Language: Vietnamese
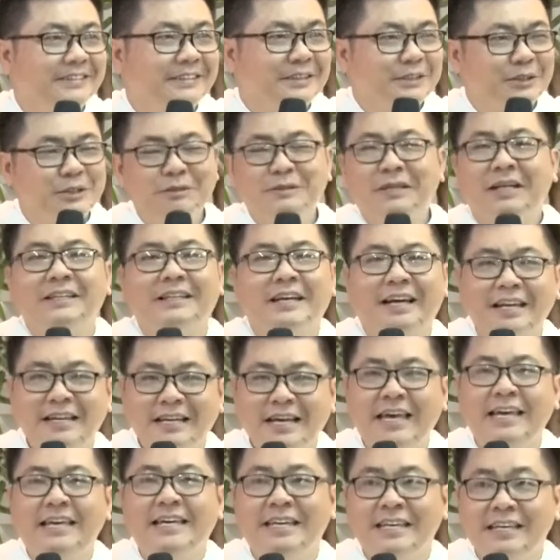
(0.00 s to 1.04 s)
chúng ta thấy
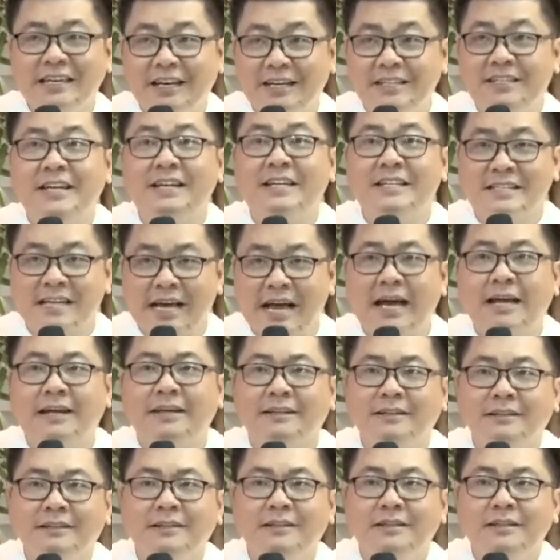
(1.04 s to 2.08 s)
ngay khi ở trần
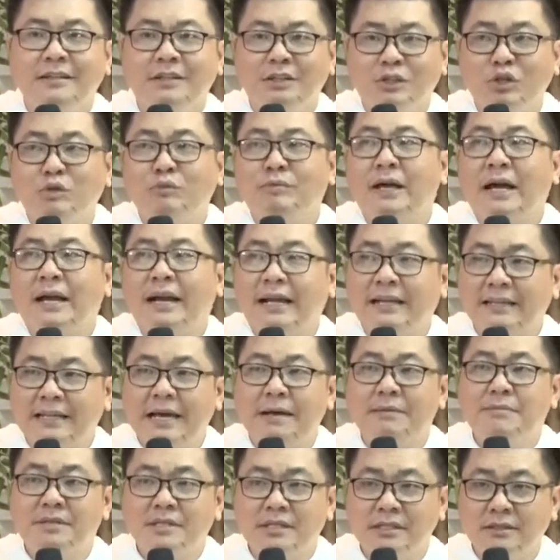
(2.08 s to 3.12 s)
gian chúng ta đã
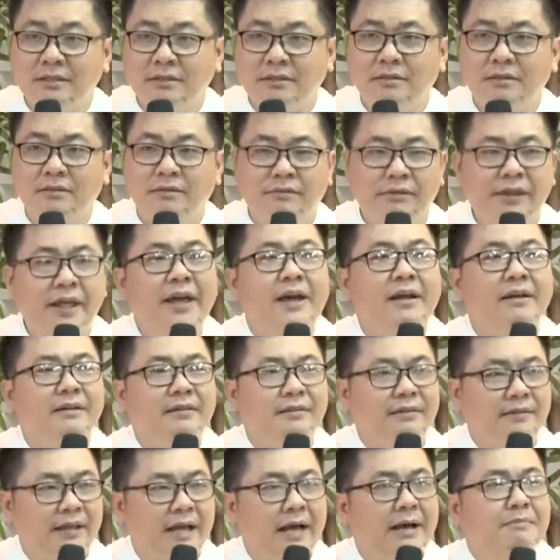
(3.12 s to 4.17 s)
tham dự
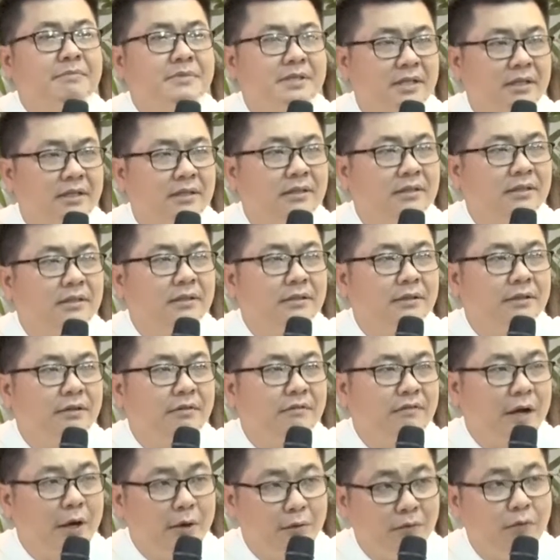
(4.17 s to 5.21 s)
tiền tham dự
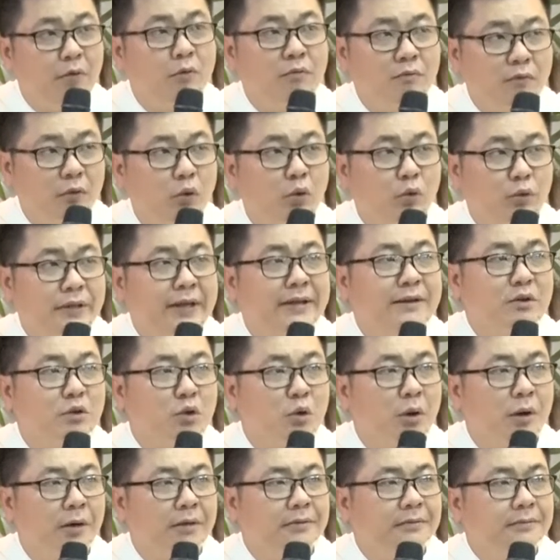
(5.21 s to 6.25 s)
vào phụng vụ thiên
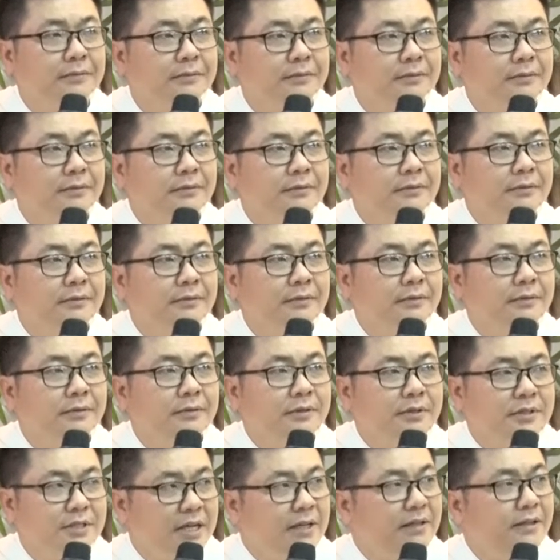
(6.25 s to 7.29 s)
quốc
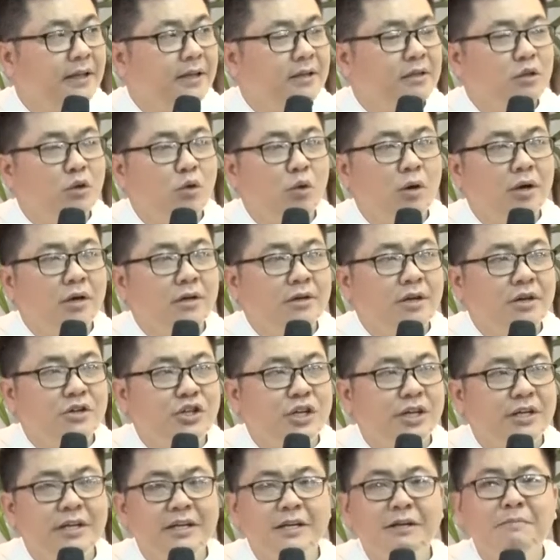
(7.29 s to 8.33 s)
trên thiên quốc đức
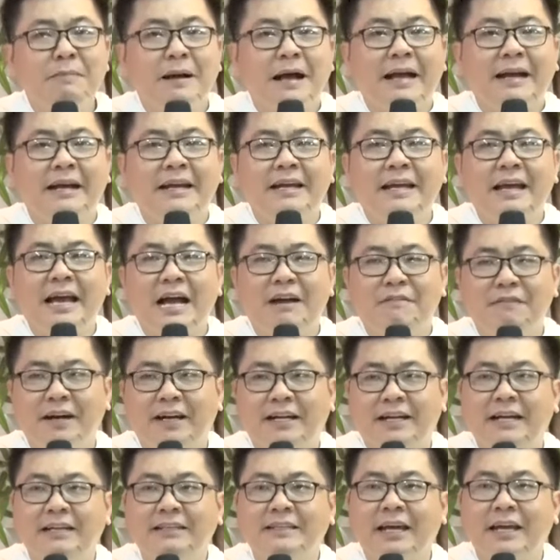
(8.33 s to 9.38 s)
trinh nữ maria và
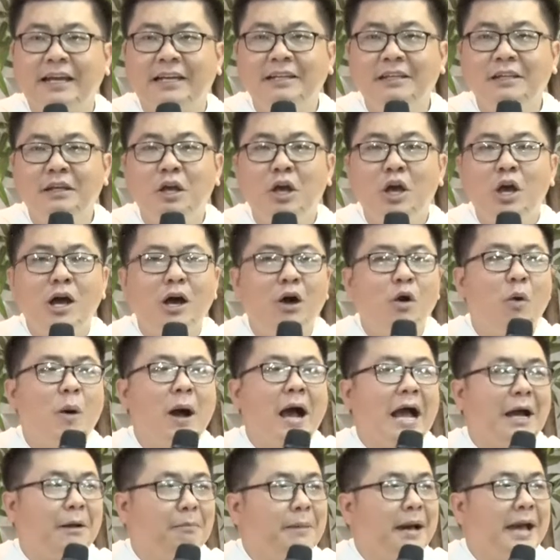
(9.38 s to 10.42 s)
các thánh
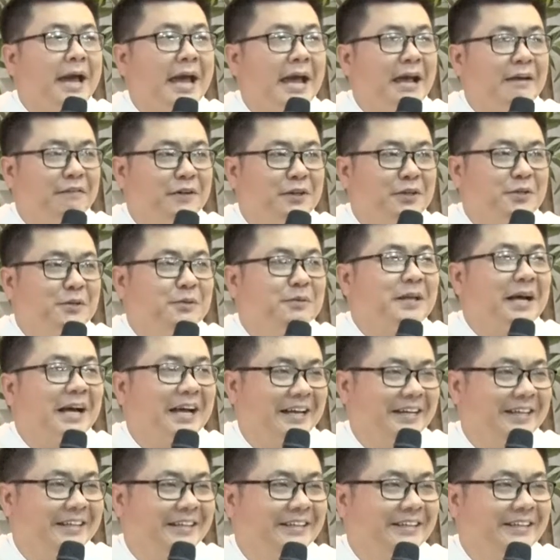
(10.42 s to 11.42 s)
hòa bè với chúng ta